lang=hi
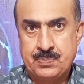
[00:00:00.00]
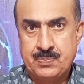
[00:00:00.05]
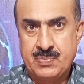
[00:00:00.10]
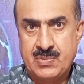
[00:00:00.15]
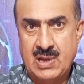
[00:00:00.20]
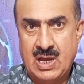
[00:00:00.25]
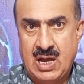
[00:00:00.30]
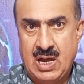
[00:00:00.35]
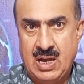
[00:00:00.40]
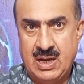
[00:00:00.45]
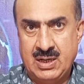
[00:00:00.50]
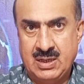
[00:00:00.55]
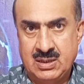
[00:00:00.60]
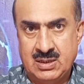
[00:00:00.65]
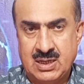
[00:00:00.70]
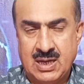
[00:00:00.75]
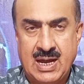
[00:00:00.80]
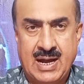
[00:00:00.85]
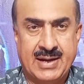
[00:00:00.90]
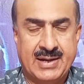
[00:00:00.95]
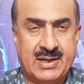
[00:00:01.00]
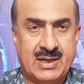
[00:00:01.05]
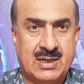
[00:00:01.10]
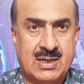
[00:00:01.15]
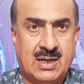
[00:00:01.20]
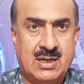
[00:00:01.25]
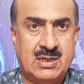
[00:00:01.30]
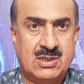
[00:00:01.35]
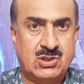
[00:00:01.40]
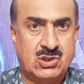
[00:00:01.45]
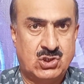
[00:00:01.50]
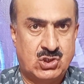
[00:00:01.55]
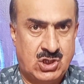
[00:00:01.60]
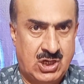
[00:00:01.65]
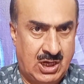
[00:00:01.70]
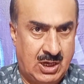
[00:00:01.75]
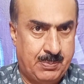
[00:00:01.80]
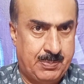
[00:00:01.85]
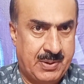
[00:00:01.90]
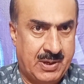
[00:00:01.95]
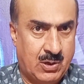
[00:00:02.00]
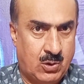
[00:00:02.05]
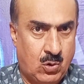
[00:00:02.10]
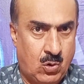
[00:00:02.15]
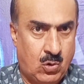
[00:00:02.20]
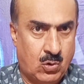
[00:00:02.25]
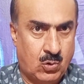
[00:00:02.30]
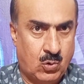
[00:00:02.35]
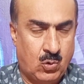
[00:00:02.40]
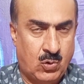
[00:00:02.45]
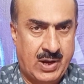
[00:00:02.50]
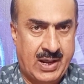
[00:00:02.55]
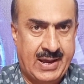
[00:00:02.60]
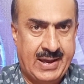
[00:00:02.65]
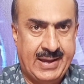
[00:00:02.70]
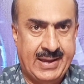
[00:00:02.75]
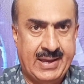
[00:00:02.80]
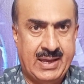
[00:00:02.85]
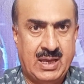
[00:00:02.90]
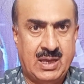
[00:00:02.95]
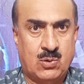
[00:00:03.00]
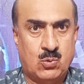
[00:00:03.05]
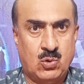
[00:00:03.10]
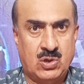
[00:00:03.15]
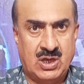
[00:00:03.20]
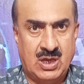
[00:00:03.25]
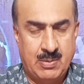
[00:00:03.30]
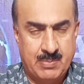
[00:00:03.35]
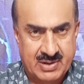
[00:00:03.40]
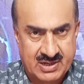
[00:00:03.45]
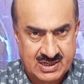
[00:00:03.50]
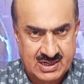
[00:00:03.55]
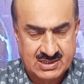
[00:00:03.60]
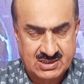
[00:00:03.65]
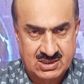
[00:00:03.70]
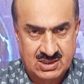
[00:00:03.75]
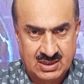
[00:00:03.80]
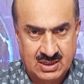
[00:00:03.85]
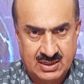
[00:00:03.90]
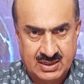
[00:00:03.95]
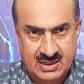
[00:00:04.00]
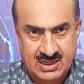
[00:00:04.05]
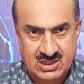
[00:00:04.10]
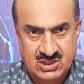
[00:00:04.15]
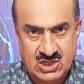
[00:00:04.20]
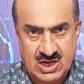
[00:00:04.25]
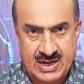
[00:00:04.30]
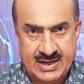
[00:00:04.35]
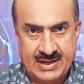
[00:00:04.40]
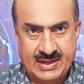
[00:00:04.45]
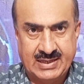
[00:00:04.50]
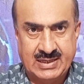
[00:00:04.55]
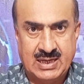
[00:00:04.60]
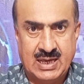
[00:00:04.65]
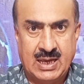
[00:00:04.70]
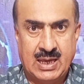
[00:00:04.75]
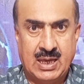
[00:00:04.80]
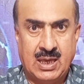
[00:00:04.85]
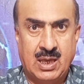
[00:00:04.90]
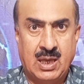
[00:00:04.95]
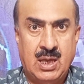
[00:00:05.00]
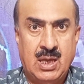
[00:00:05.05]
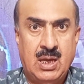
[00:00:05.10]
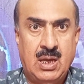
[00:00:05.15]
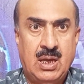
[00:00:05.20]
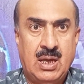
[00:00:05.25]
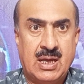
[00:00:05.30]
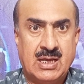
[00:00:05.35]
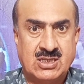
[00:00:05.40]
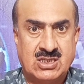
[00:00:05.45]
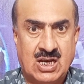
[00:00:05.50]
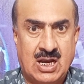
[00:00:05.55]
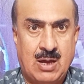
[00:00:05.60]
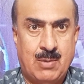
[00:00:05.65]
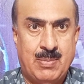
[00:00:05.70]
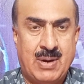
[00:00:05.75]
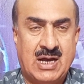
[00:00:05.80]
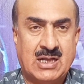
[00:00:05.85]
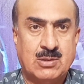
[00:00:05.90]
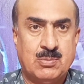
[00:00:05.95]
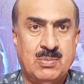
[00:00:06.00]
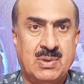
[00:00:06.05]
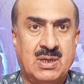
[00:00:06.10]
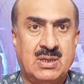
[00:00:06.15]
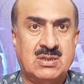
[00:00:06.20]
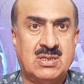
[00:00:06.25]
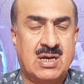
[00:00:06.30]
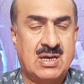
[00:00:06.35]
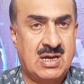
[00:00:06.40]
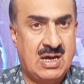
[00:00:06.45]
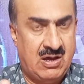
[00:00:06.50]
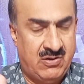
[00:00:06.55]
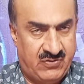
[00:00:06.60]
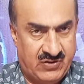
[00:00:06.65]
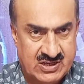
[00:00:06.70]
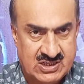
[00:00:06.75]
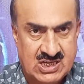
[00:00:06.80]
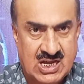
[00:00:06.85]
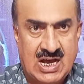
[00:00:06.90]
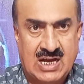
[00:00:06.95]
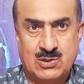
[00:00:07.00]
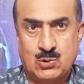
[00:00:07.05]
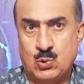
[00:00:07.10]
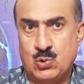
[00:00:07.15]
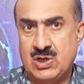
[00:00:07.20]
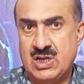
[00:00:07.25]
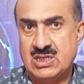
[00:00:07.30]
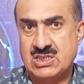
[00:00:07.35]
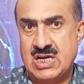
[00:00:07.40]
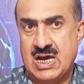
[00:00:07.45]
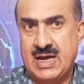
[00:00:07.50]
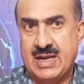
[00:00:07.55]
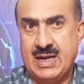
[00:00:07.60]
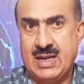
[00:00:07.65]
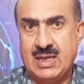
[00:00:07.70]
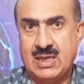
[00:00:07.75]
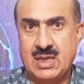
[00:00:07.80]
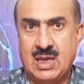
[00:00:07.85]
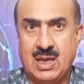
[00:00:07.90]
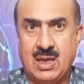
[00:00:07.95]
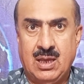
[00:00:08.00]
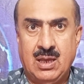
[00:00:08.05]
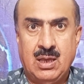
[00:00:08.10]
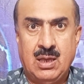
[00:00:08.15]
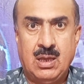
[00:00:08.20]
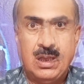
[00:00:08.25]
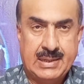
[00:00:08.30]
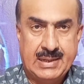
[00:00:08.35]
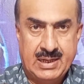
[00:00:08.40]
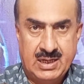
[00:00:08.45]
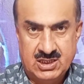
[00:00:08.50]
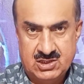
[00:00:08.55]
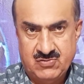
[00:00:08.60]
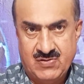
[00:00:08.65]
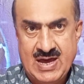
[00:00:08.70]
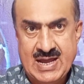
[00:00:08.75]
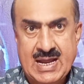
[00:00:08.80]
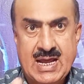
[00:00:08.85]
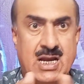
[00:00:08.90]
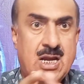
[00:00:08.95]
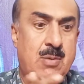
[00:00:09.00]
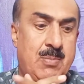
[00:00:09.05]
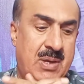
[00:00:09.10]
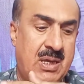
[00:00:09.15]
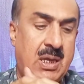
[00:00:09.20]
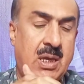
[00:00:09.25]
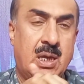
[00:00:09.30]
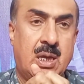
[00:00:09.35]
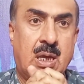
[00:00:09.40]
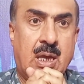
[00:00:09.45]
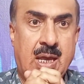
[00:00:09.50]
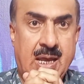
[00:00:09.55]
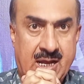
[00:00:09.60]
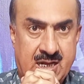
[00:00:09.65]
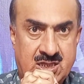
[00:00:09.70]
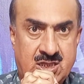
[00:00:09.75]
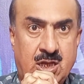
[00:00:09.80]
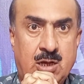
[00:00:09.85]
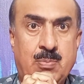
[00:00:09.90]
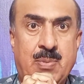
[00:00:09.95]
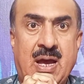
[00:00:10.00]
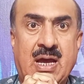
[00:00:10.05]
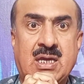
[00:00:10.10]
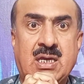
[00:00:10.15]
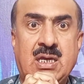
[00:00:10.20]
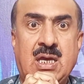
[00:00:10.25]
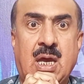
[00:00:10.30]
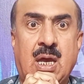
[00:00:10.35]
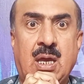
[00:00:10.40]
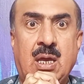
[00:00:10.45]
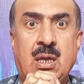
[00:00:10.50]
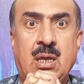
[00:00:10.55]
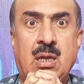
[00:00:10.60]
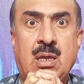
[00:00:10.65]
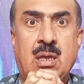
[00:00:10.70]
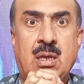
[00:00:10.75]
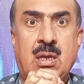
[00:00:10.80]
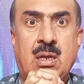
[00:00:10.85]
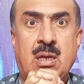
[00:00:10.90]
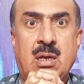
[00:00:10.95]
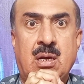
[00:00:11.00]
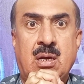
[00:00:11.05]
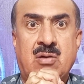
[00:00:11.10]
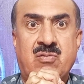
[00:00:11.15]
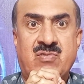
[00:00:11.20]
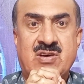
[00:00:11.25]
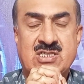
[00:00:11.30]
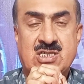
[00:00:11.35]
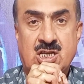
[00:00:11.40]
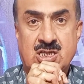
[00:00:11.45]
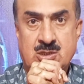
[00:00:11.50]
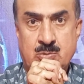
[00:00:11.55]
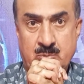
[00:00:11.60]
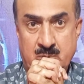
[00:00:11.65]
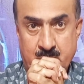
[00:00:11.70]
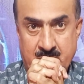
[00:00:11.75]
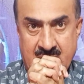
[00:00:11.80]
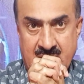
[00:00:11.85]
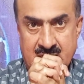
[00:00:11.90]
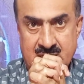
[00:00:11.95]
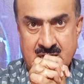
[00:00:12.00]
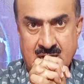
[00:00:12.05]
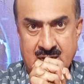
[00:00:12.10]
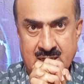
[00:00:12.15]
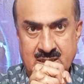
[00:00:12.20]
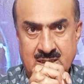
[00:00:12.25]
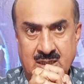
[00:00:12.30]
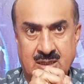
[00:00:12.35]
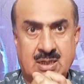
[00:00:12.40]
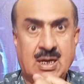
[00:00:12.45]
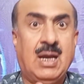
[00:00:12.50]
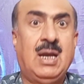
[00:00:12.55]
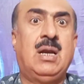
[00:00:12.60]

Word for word: आइन के आर्टिकल छः पे गौर हो रहा है कोई एमरजेंसी लगने जा रही है इस्लामाबाद में दंगा फसाद होने जा रहे हैं इतवार आने में एक दिन बाकी है वजर अजम इमरान खान की कल